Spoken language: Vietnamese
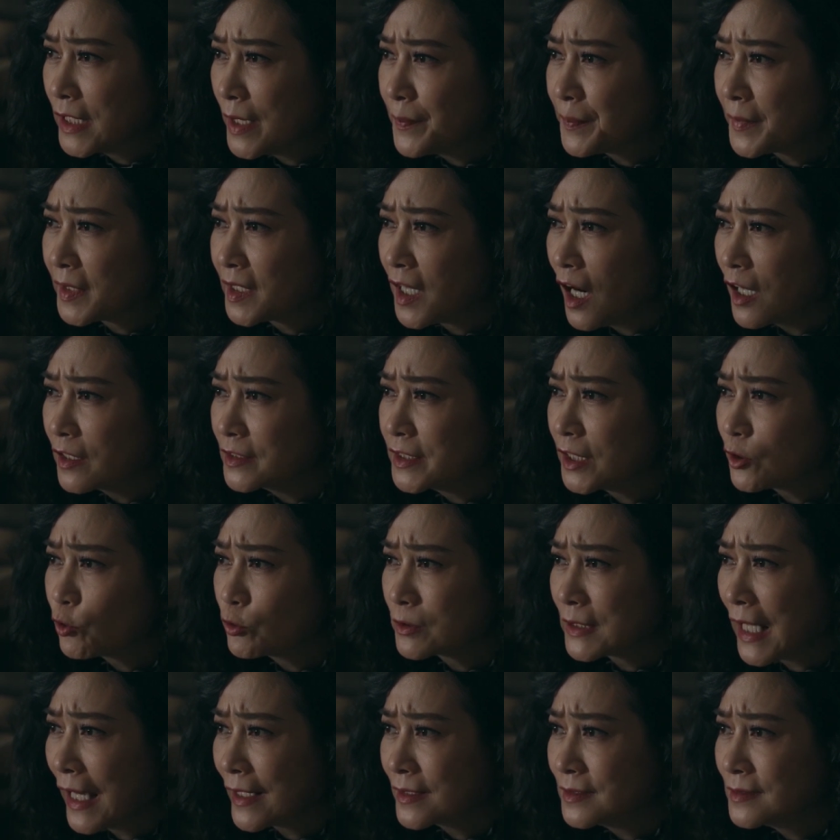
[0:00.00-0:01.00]
cậu tiếp cận
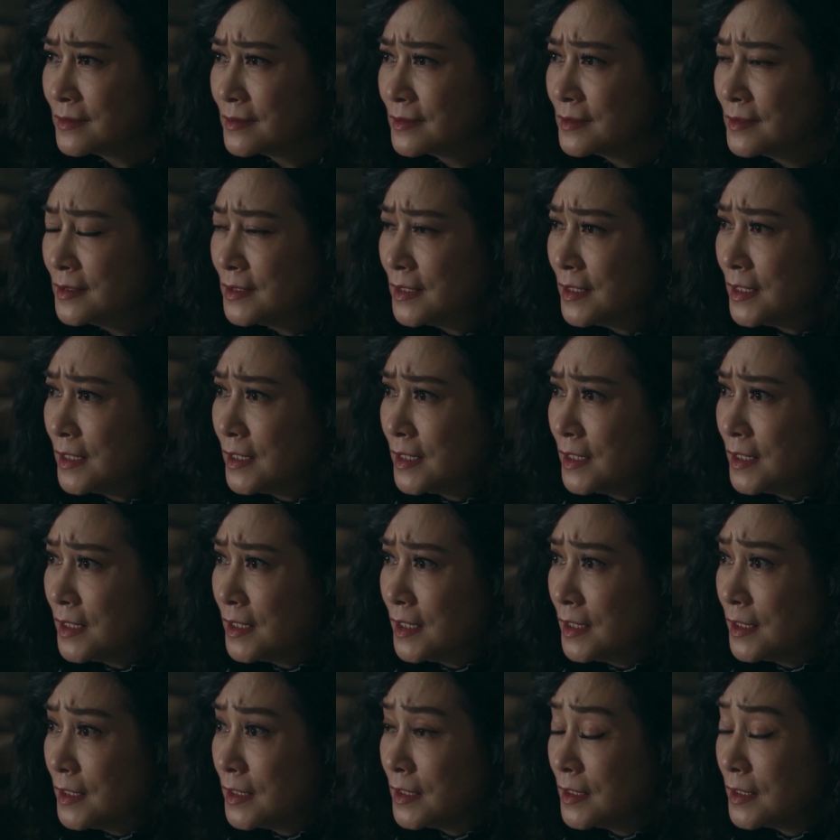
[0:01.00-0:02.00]
con Thạnh
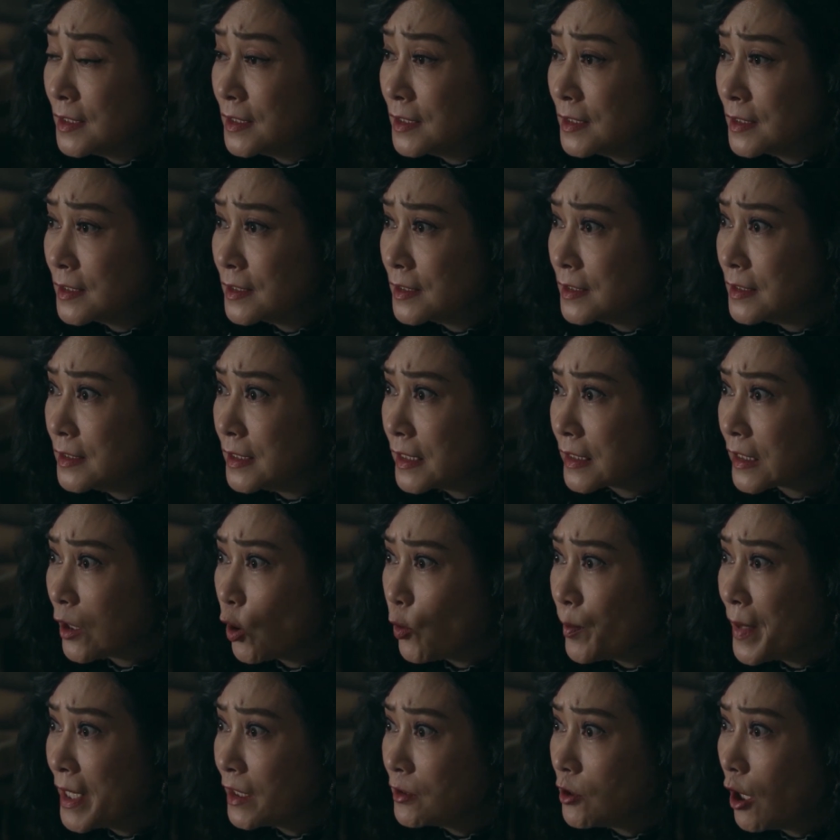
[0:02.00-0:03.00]
Là
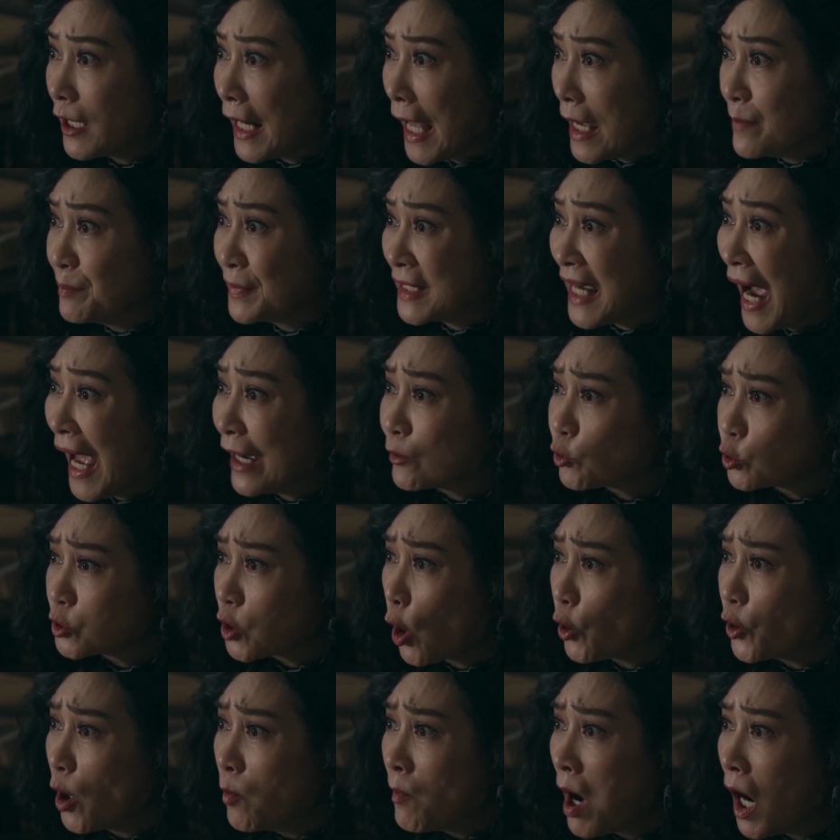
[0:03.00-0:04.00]
vì cậu biết nó là em gái của
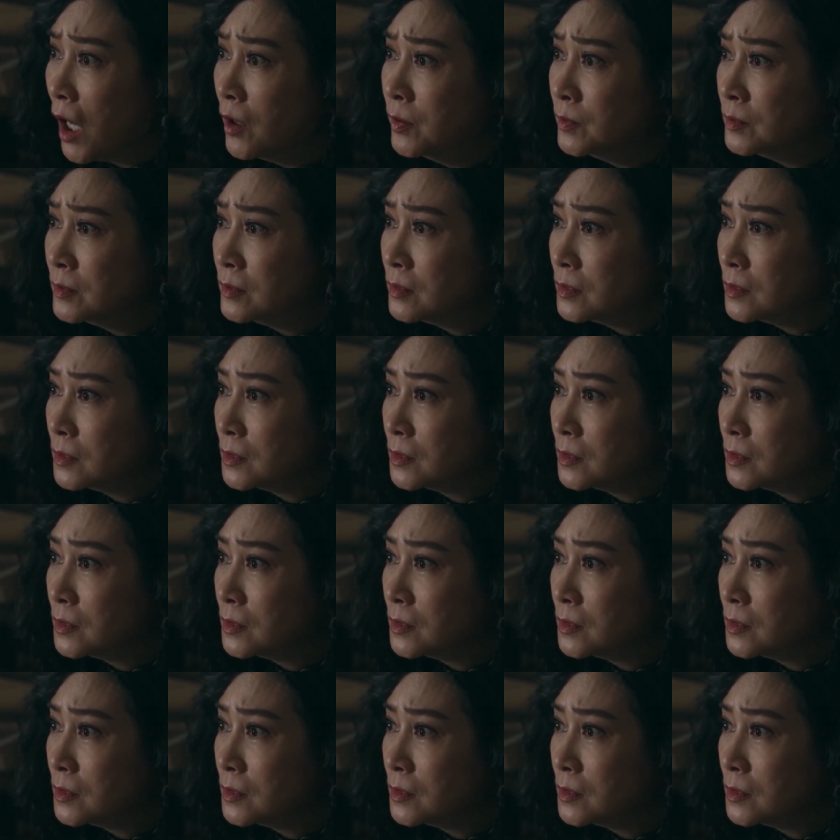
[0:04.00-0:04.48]
tôi đúng không